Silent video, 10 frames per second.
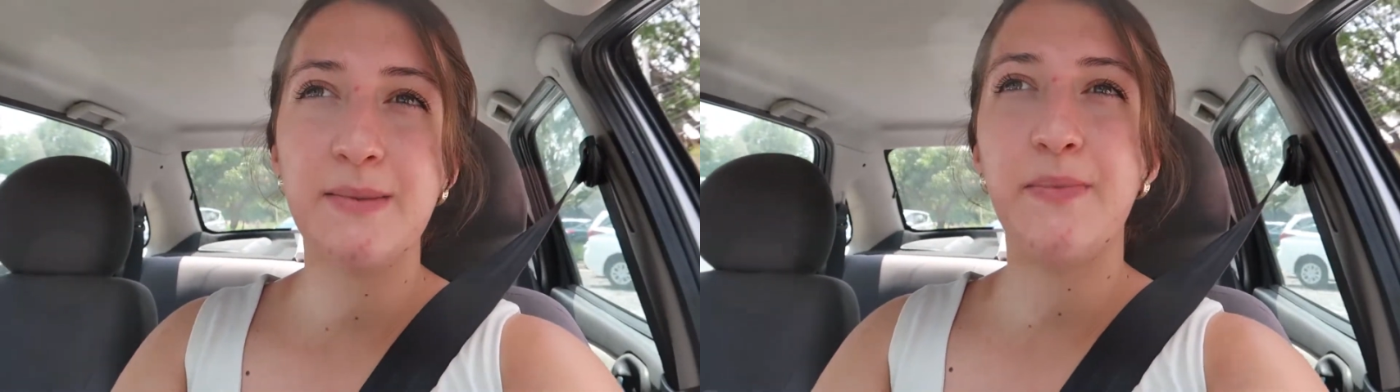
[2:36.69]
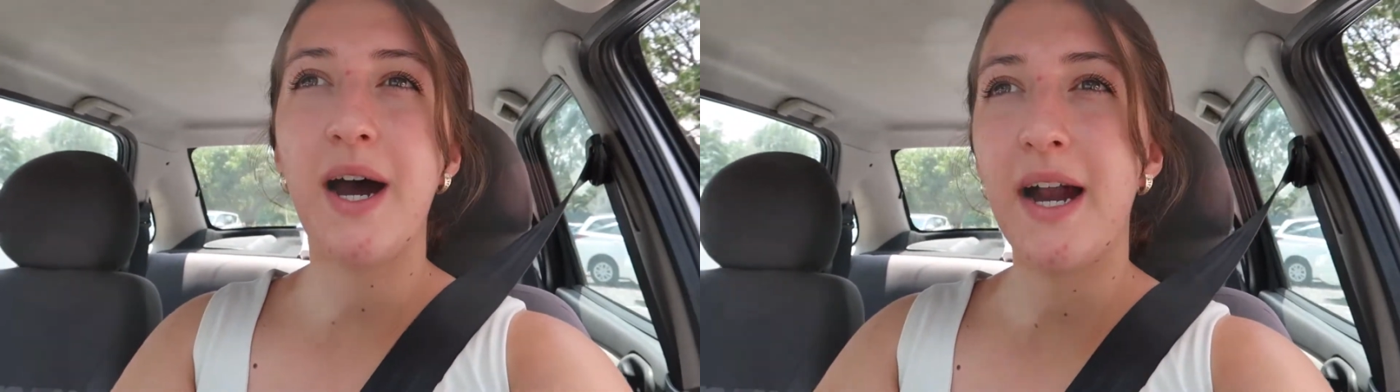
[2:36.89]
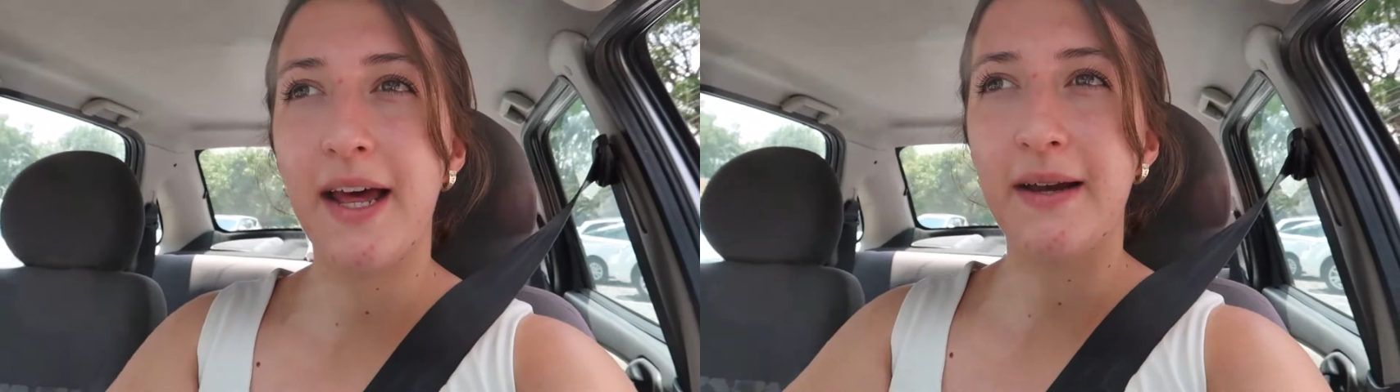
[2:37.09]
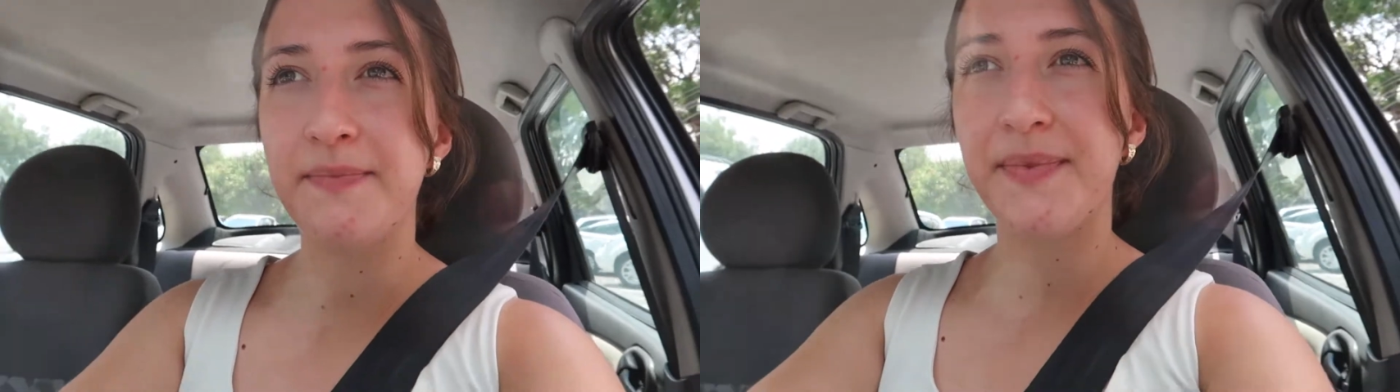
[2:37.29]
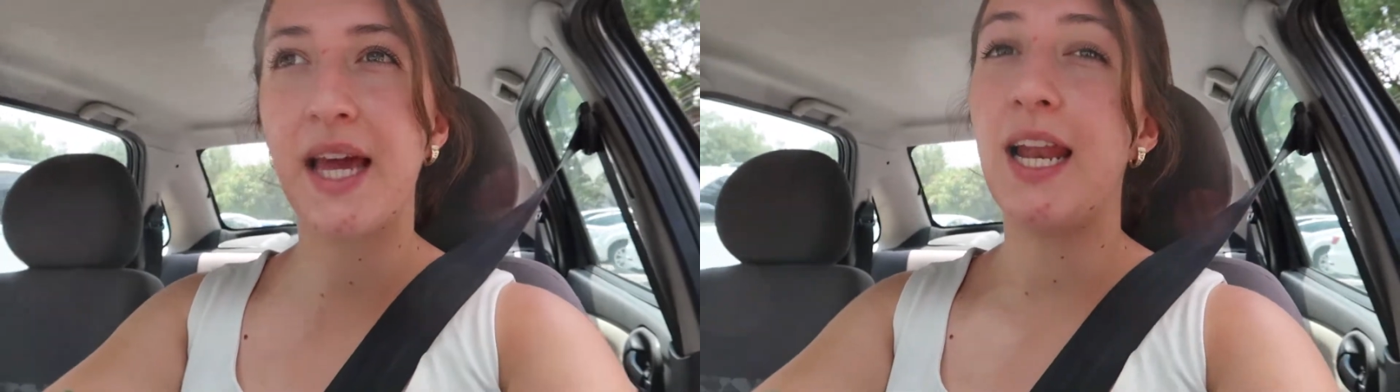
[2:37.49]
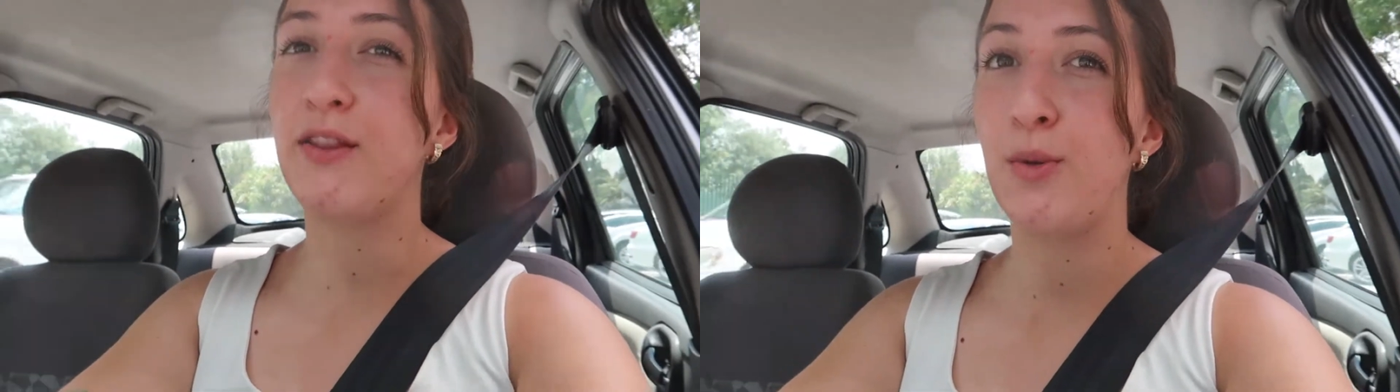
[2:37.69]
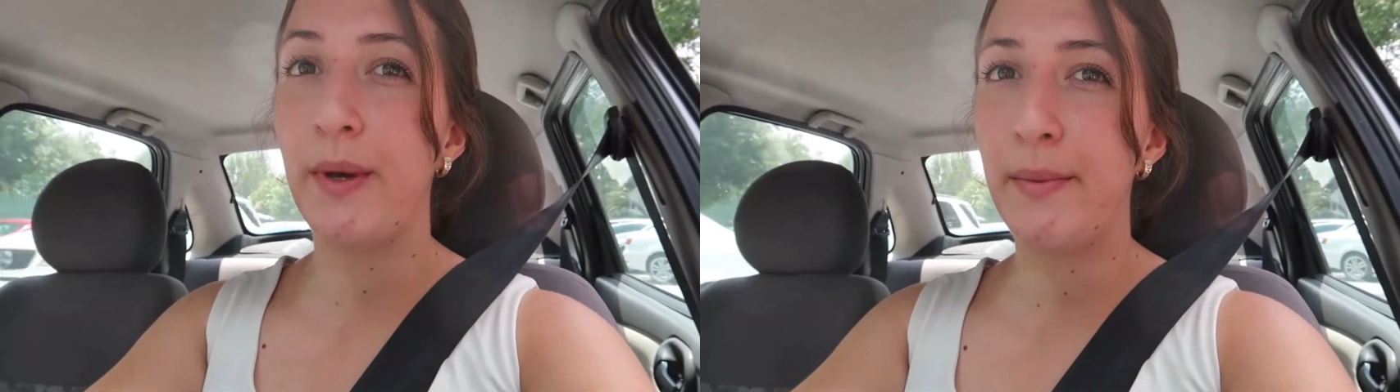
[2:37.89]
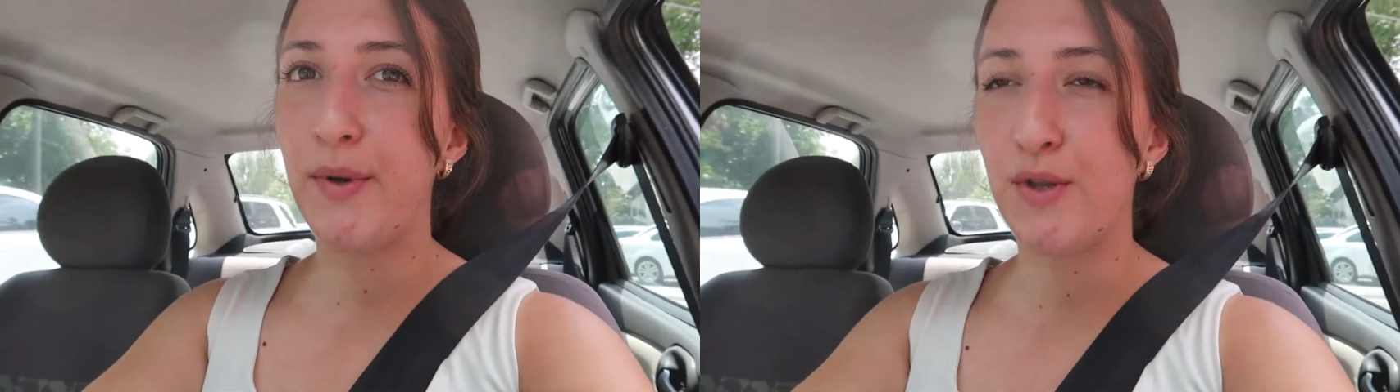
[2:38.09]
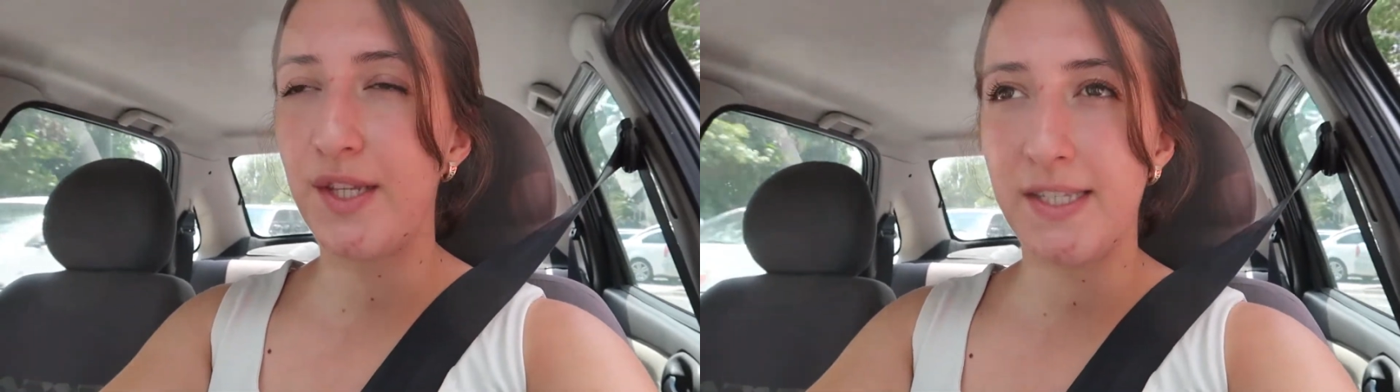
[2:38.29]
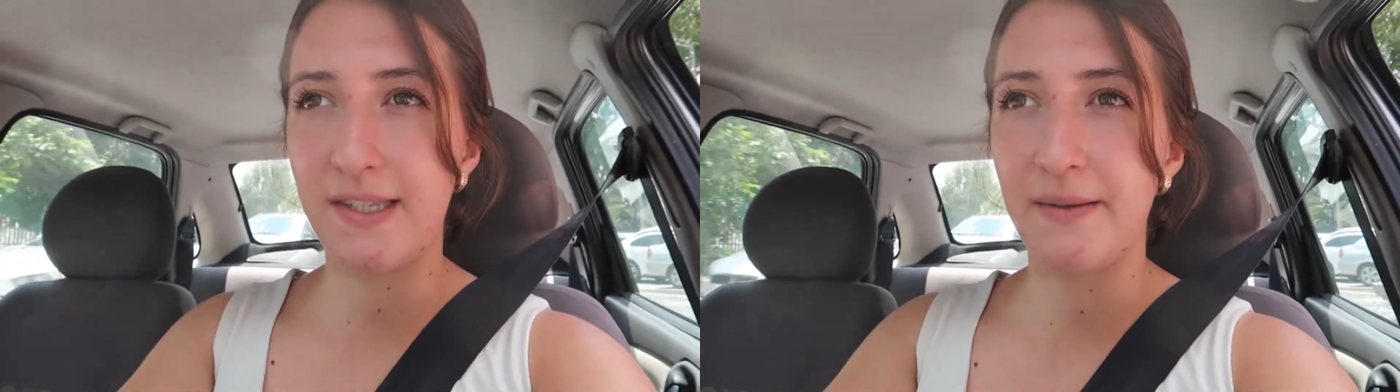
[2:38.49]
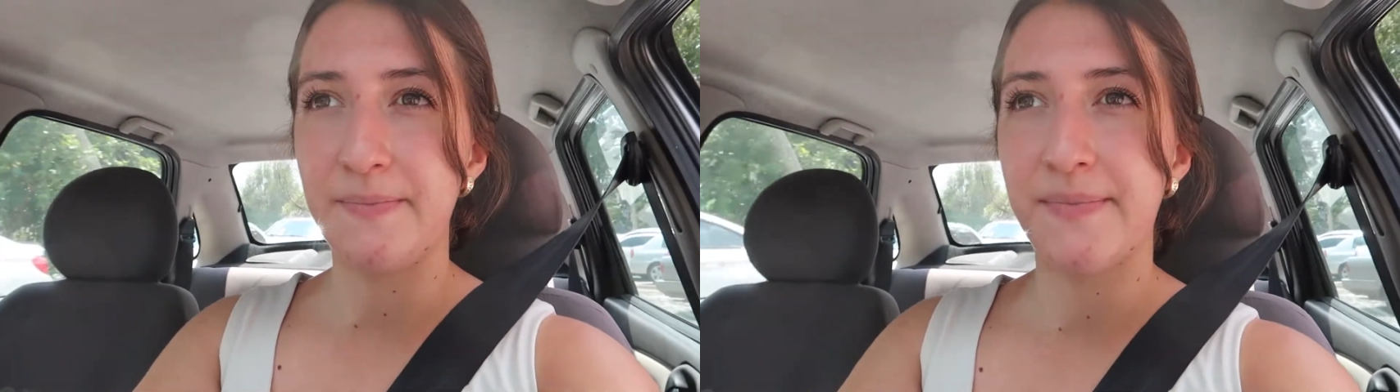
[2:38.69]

para la toma de protesta.